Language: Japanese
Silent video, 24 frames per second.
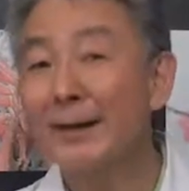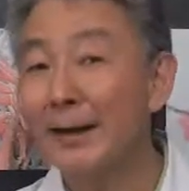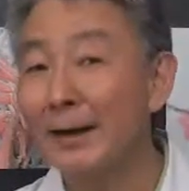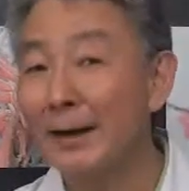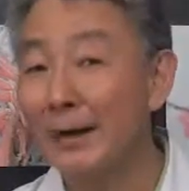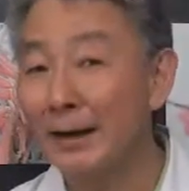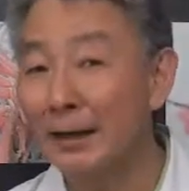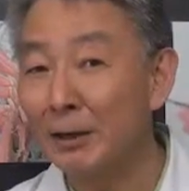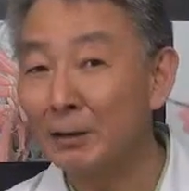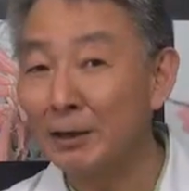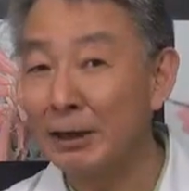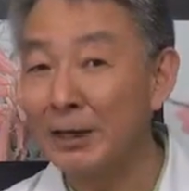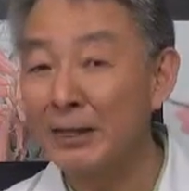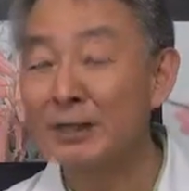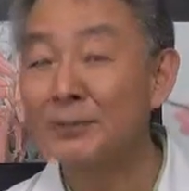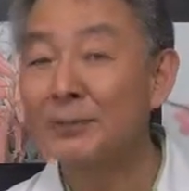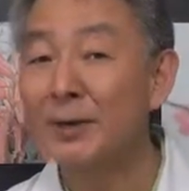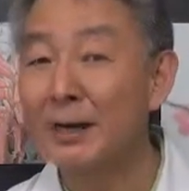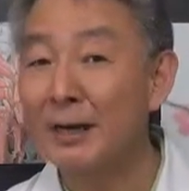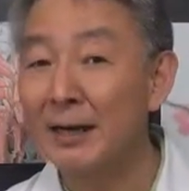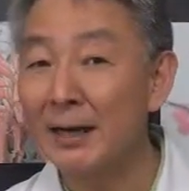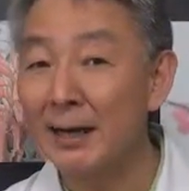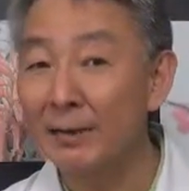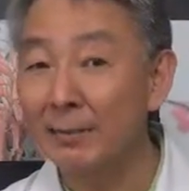花の立
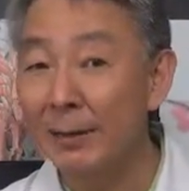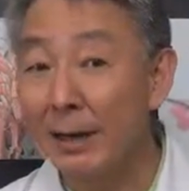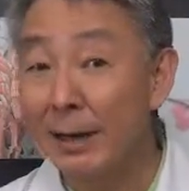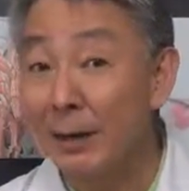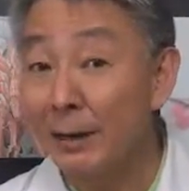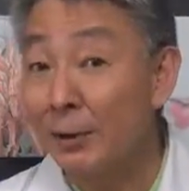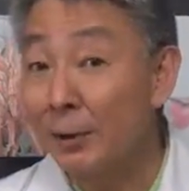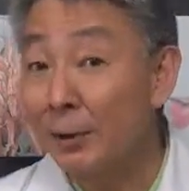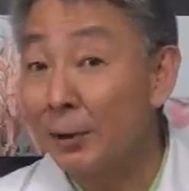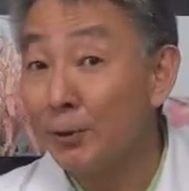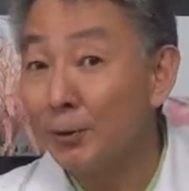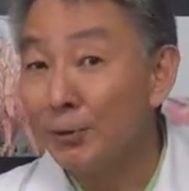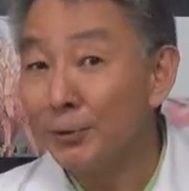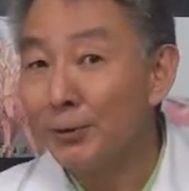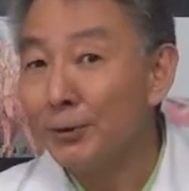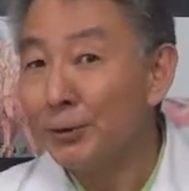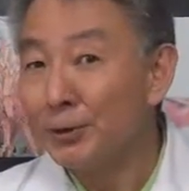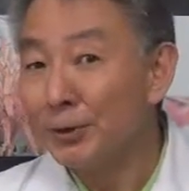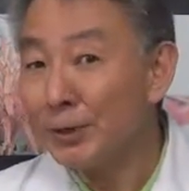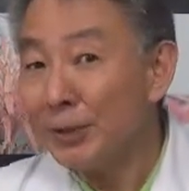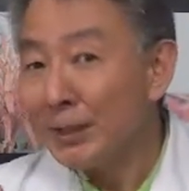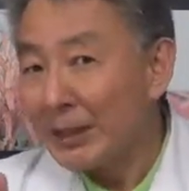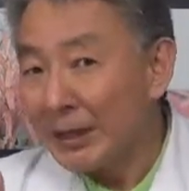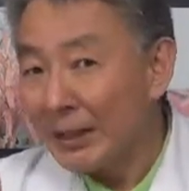場からは
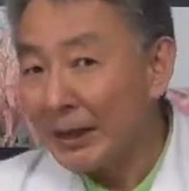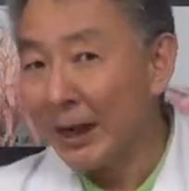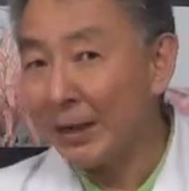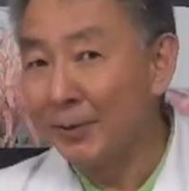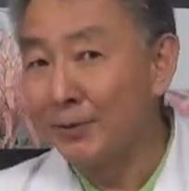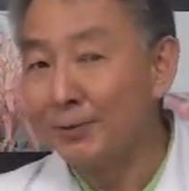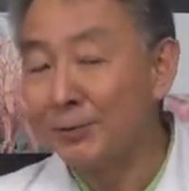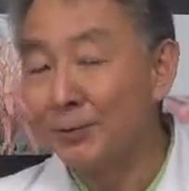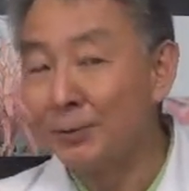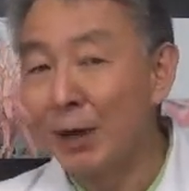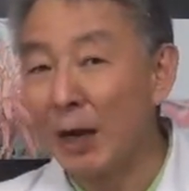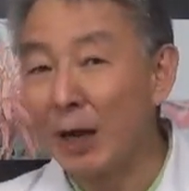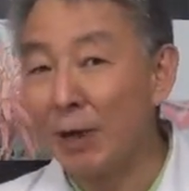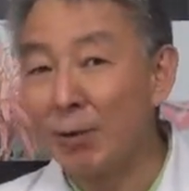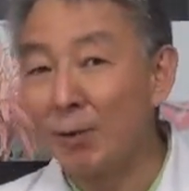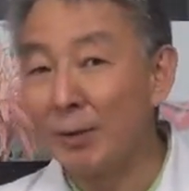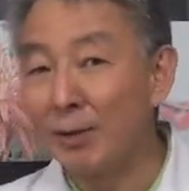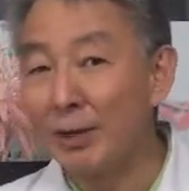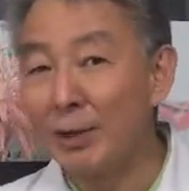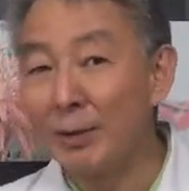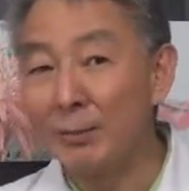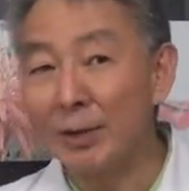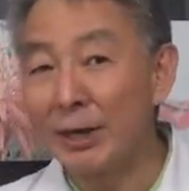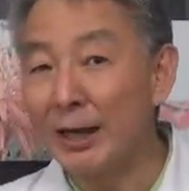冬に花粉を運
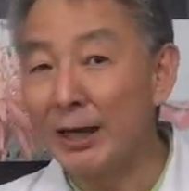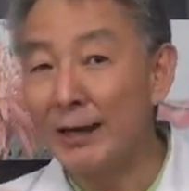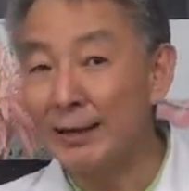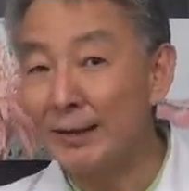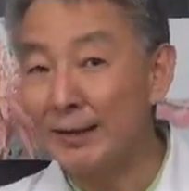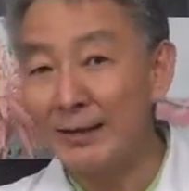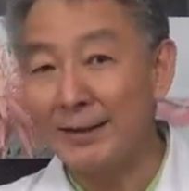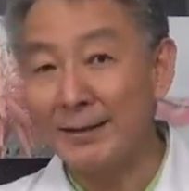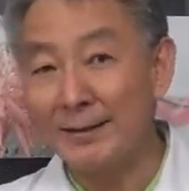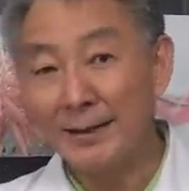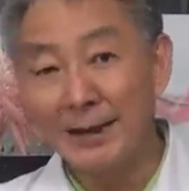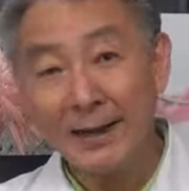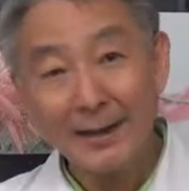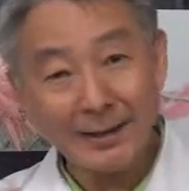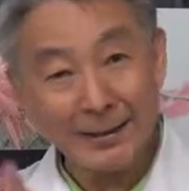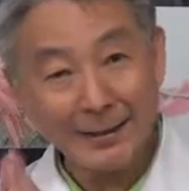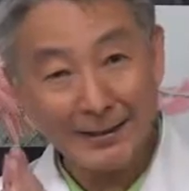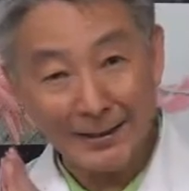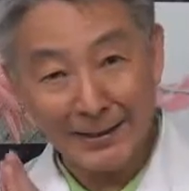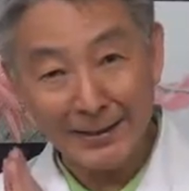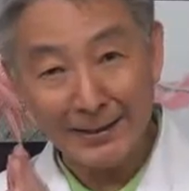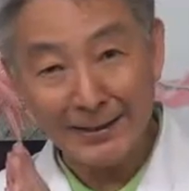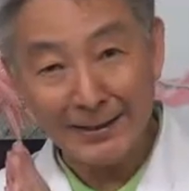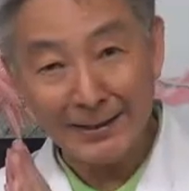んでもらえて
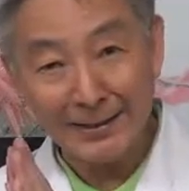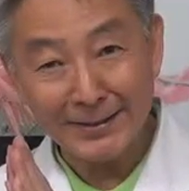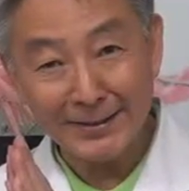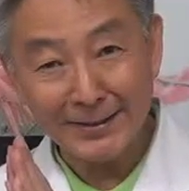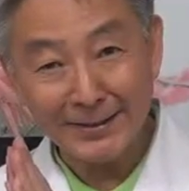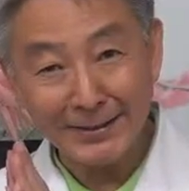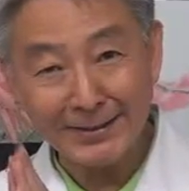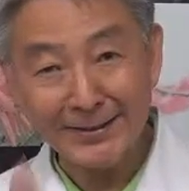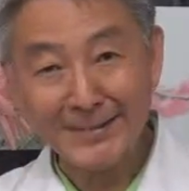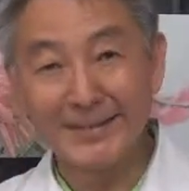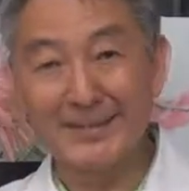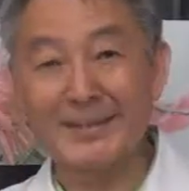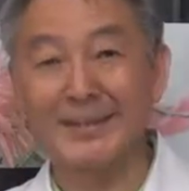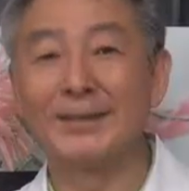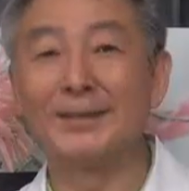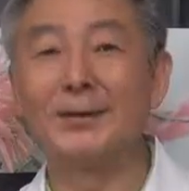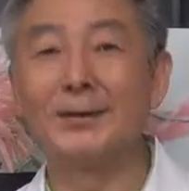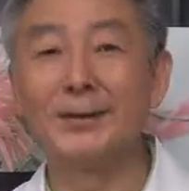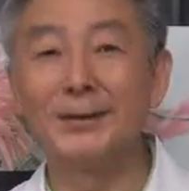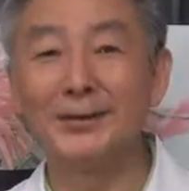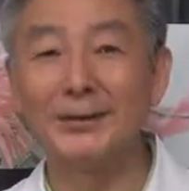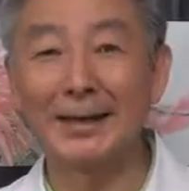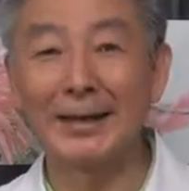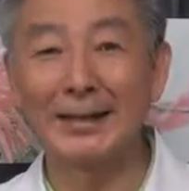ラッキーと
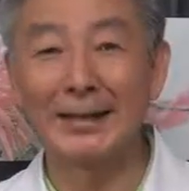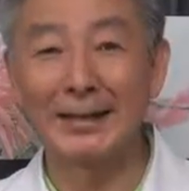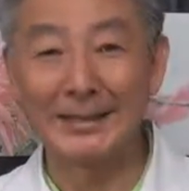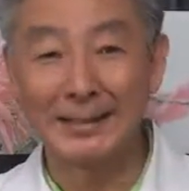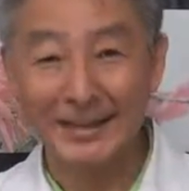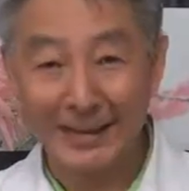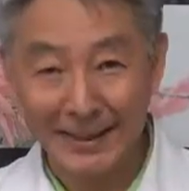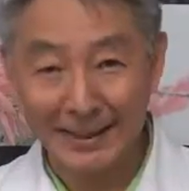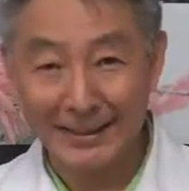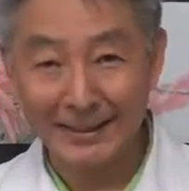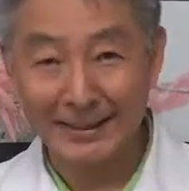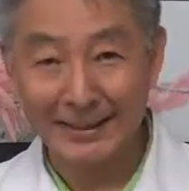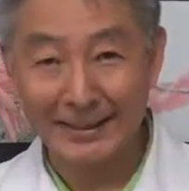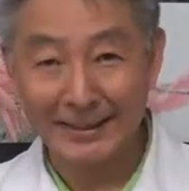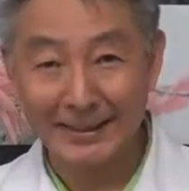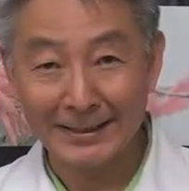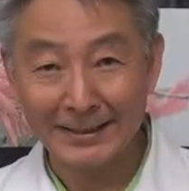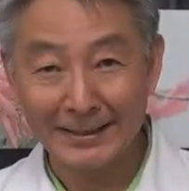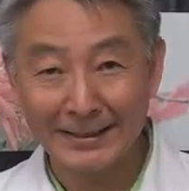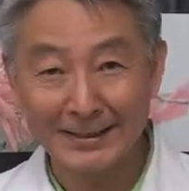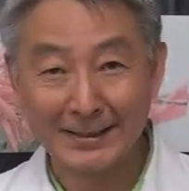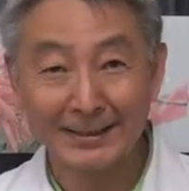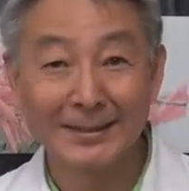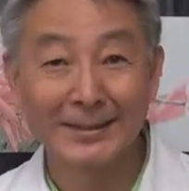いうわけですね
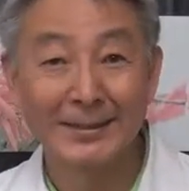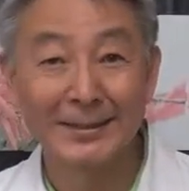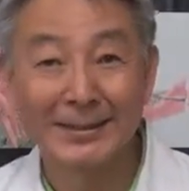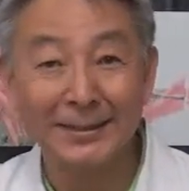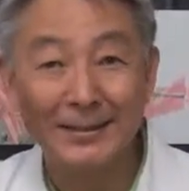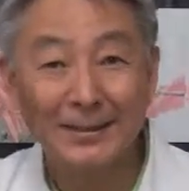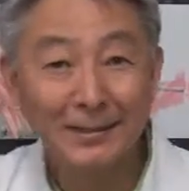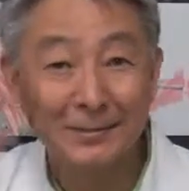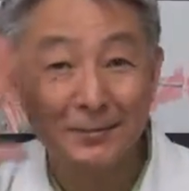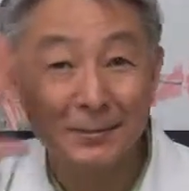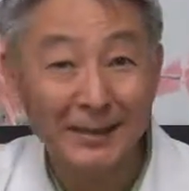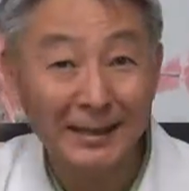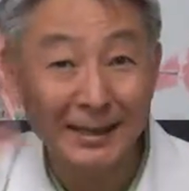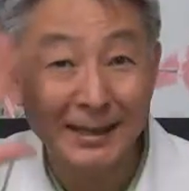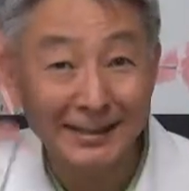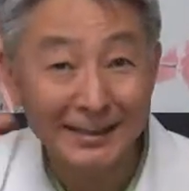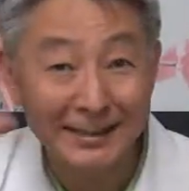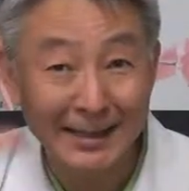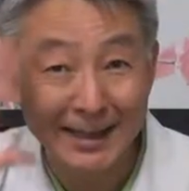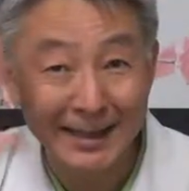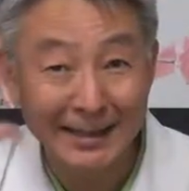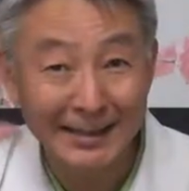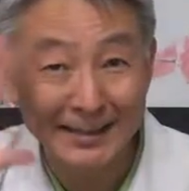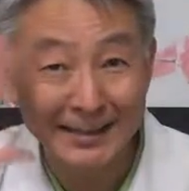また明
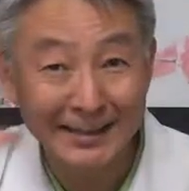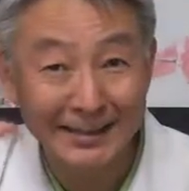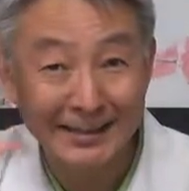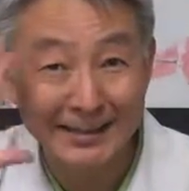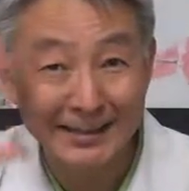日